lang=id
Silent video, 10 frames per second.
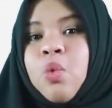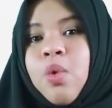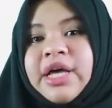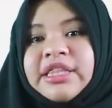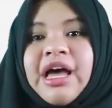
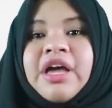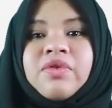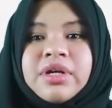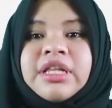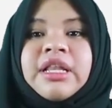what
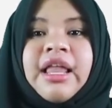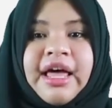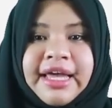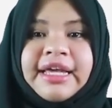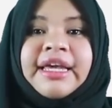I really
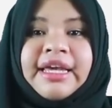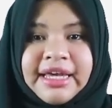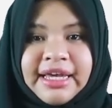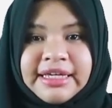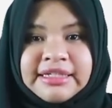like
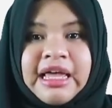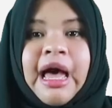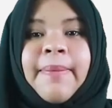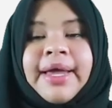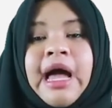is
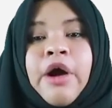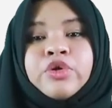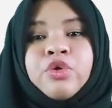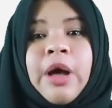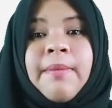apa yang
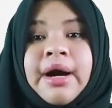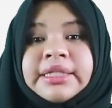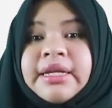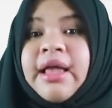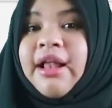aku suka
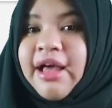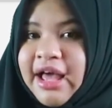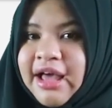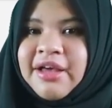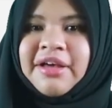banget
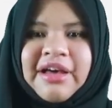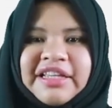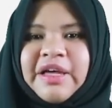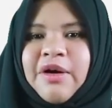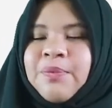adalah
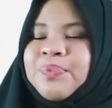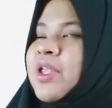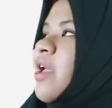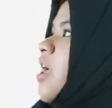atau